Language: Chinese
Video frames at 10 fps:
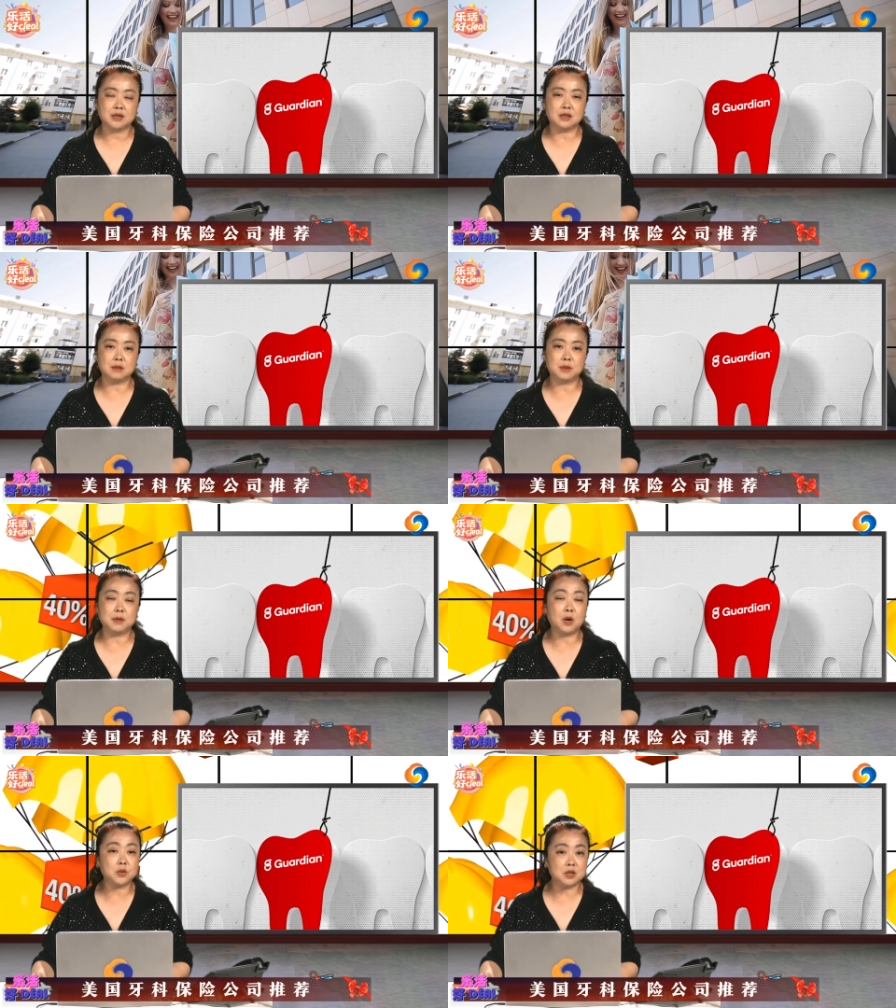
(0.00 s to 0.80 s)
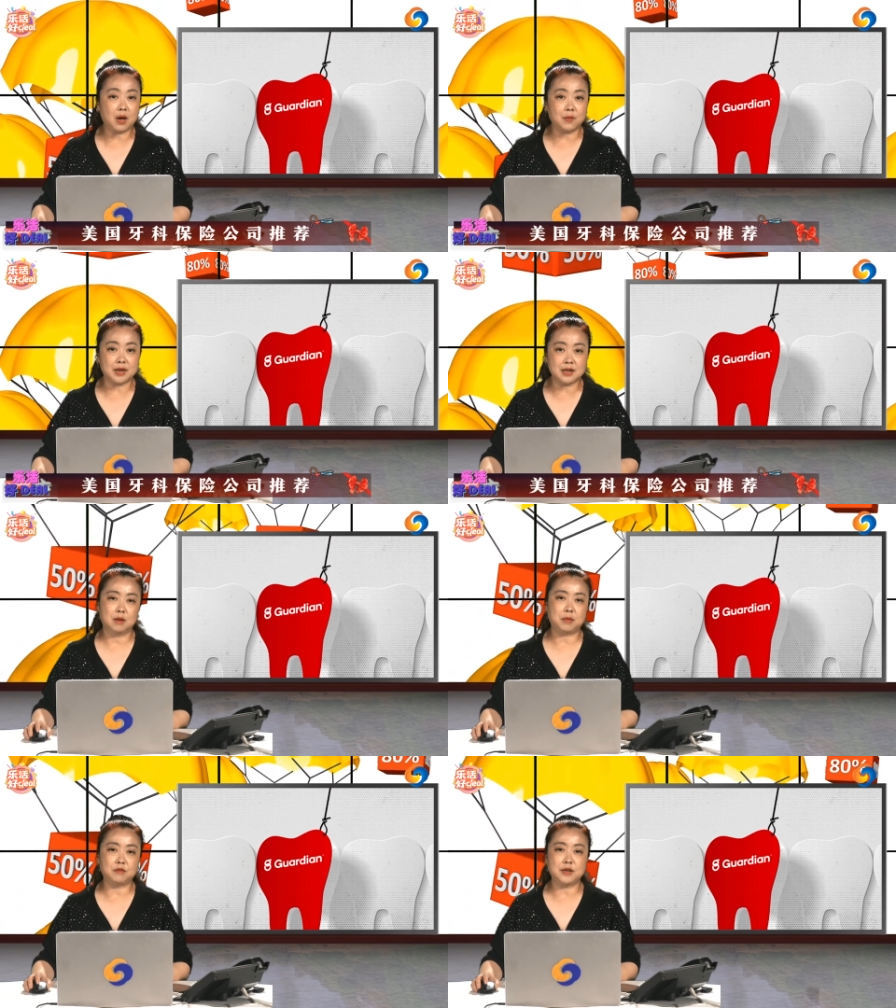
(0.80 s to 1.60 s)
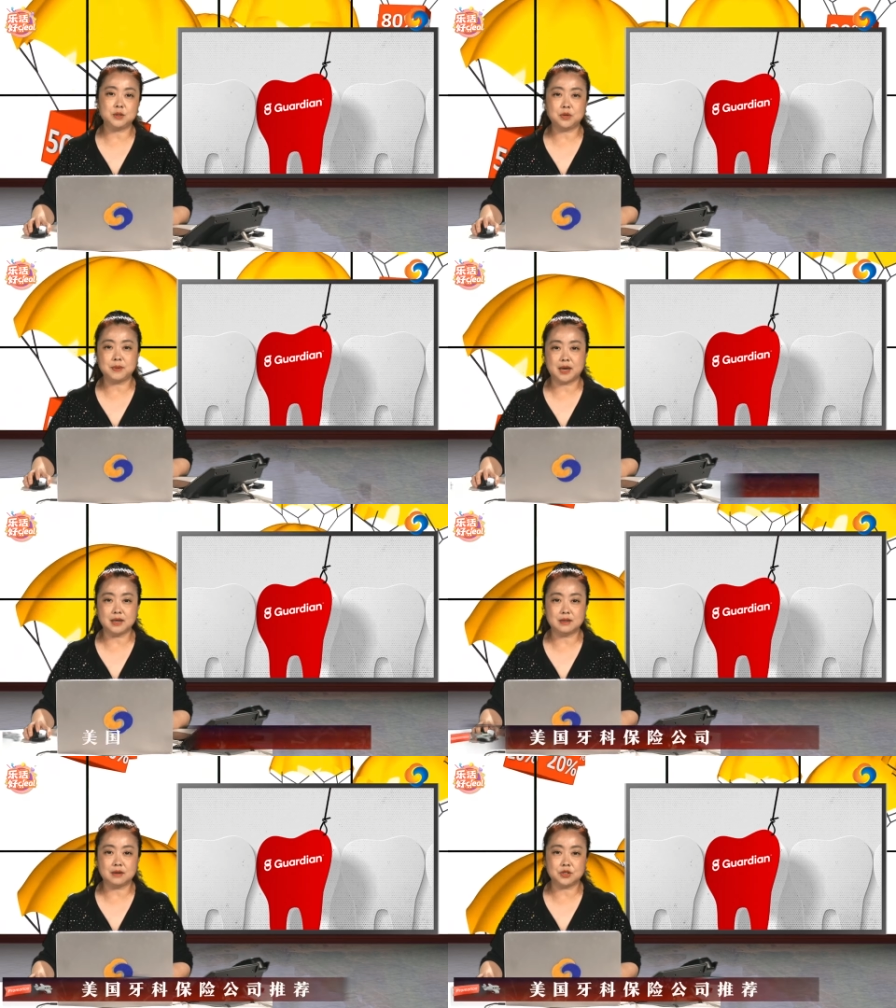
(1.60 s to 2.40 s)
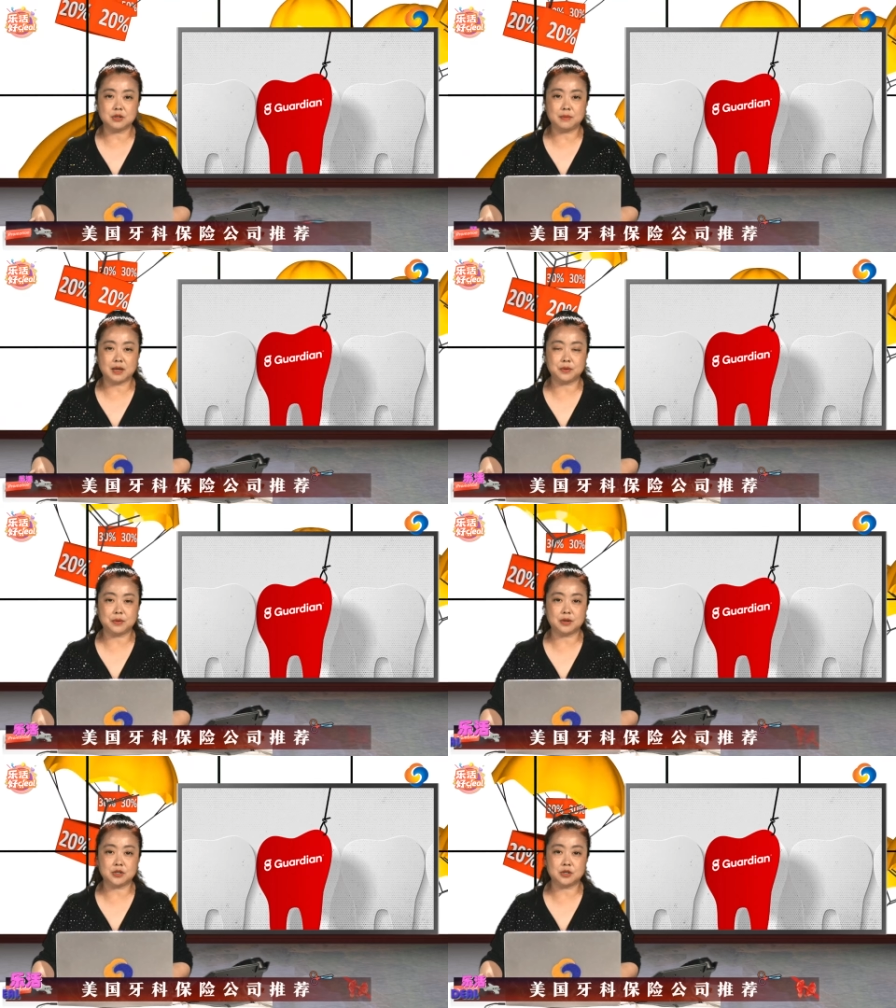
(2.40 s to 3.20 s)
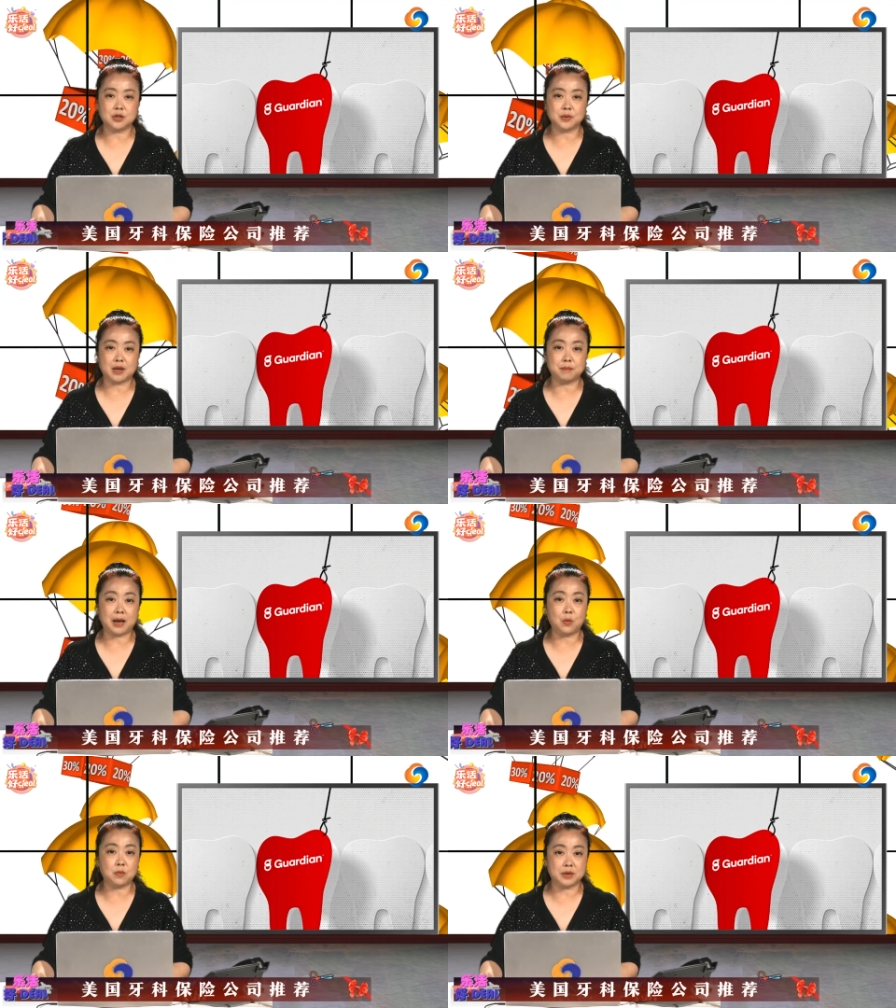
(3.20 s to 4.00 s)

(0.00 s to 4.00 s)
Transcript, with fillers: 以 PPO 计划为例啊，保费最便宜的是每个月十六点八五美